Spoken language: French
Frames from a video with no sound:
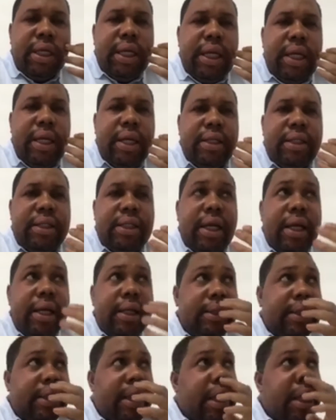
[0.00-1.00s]
et
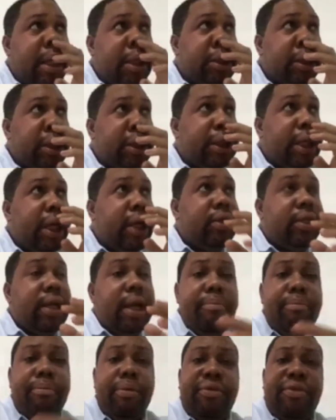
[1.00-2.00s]
C'est un
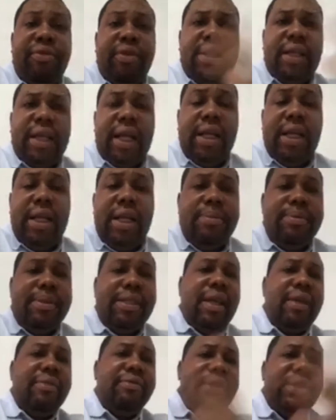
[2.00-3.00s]
buffet, c'est un livre
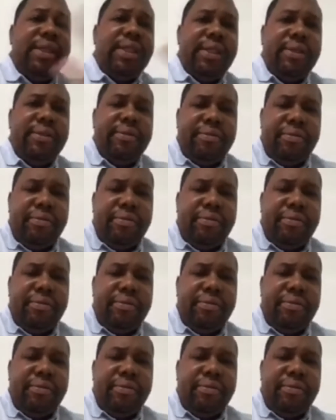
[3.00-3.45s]
service.